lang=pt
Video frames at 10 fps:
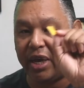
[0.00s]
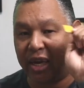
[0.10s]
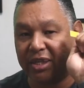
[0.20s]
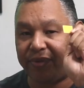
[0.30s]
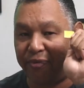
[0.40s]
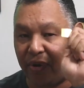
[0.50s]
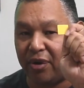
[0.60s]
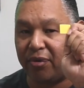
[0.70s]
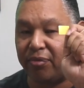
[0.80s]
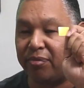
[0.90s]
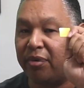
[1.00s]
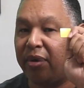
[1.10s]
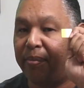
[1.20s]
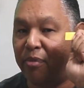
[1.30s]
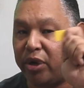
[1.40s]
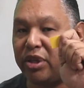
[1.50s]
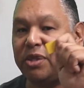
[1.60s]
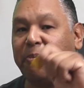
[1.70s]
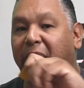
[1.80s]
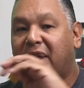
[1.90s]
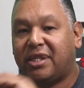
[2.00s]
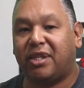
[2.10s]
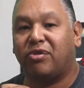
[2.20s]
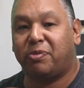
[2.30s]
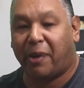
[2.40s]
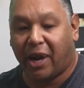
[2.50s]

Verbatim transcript: aqui eles foram muito espertos, estão de